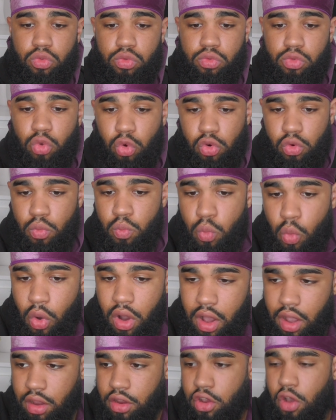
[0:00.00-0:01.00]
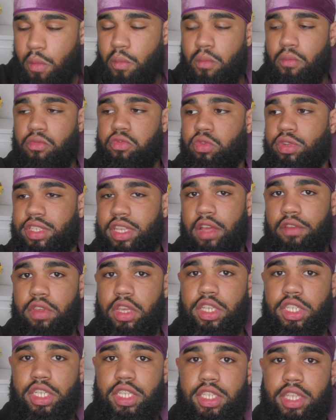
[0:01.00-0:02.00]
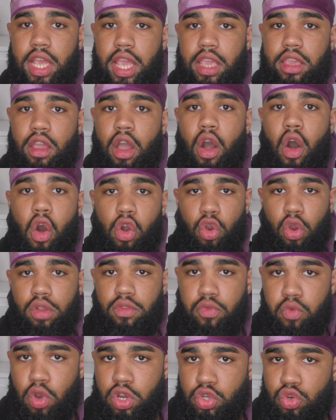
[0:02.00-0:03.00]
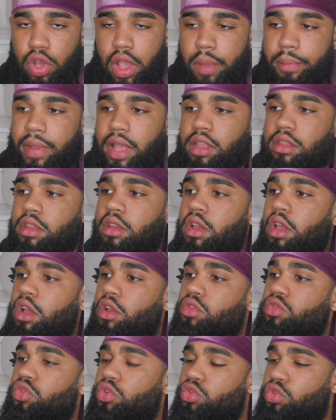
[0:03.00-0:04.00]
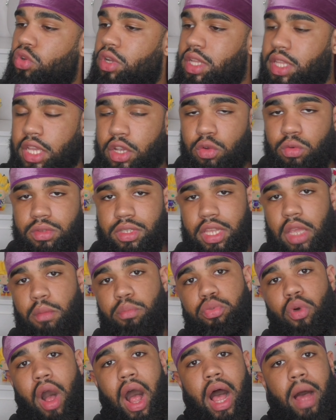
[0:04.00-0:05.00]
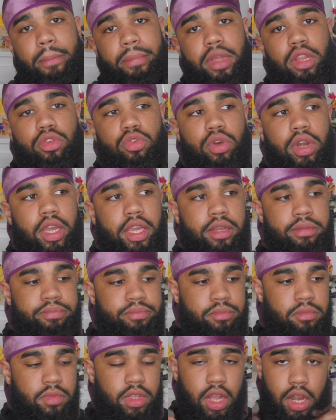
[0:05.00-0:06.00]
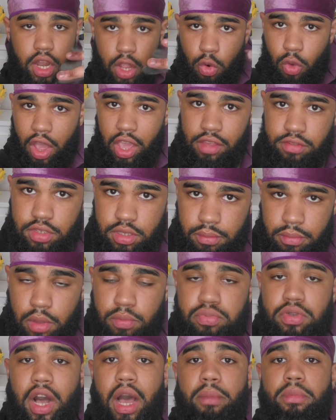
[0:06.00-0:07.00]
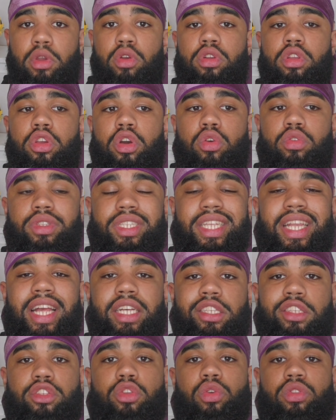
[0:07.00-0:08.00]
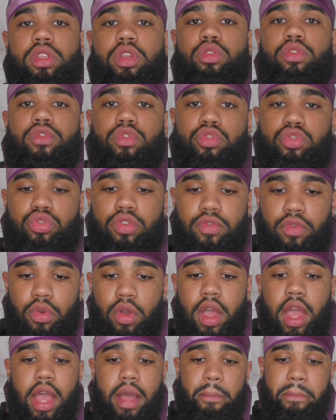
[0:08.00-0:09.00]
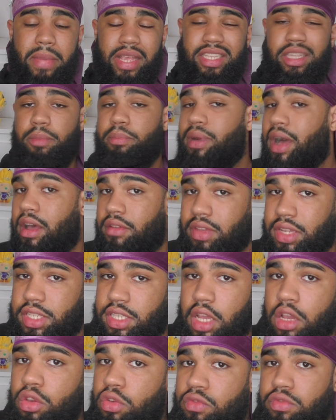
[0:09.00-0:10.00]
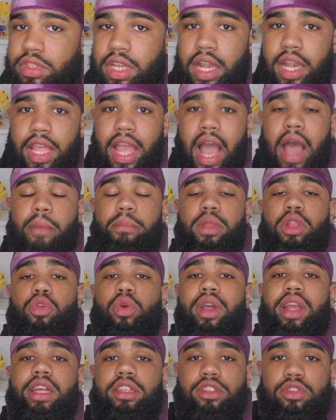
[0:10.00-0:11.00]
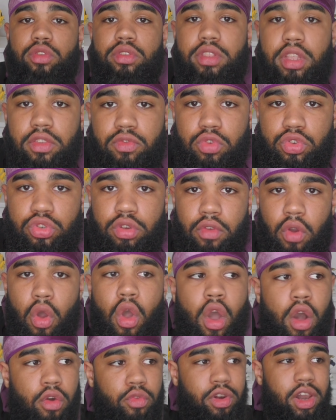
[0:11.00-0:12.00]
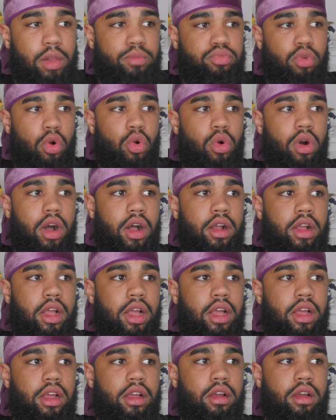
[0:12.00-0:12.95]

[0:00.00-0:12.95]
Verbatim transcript: Donc moi, comme vous le savez, j'essaye, encore une fois, je le répète, de donner des conseils pour améliorer les waves, mais pour améliorer aussi la santé de vos cheveux. Mais c'est pas avec ça que vous allez améliorer la santé de vos cheveux. Voilà pourquoi